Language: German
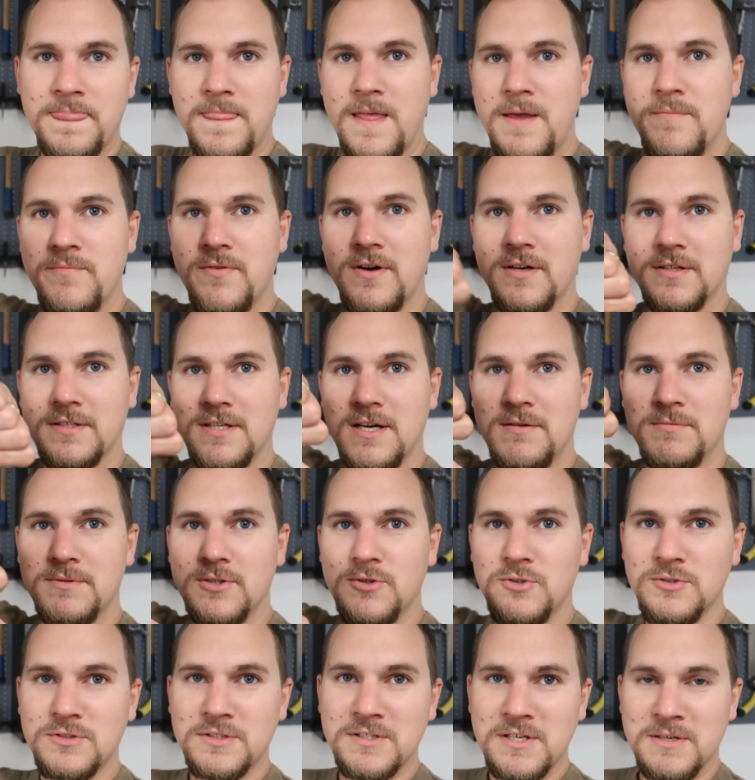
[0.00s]
einfach einen Daumen
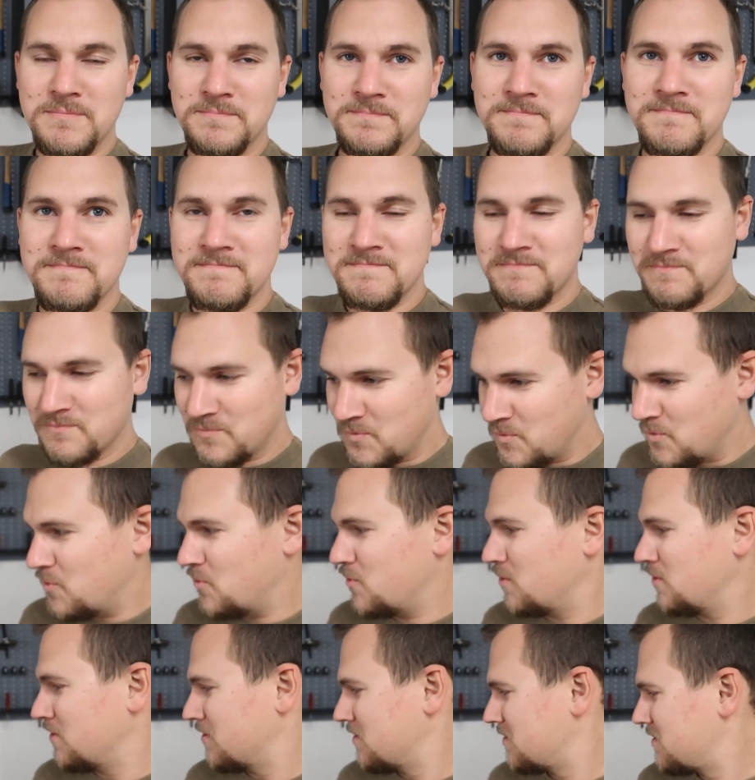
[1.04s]
nach unten geben
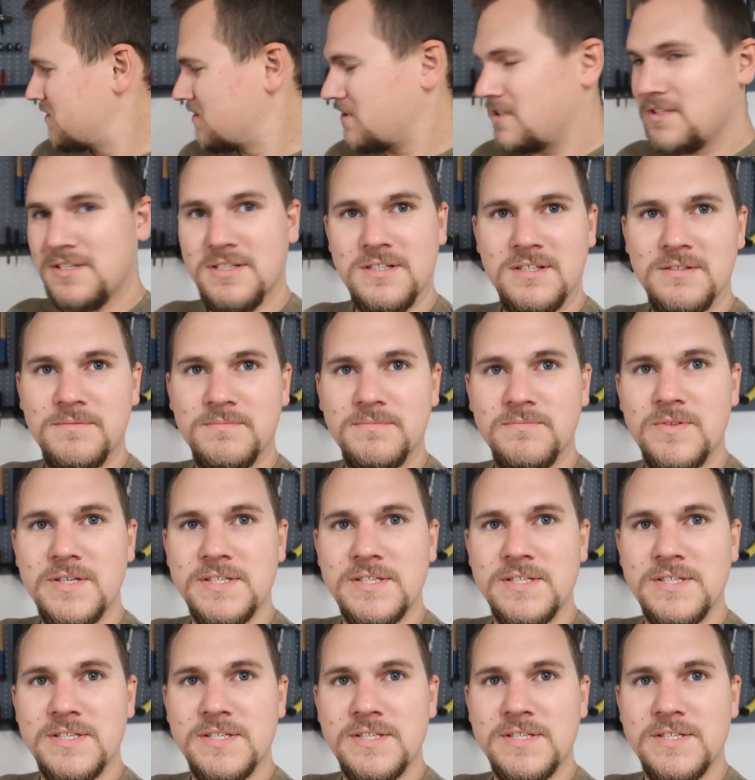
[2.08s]
und äh,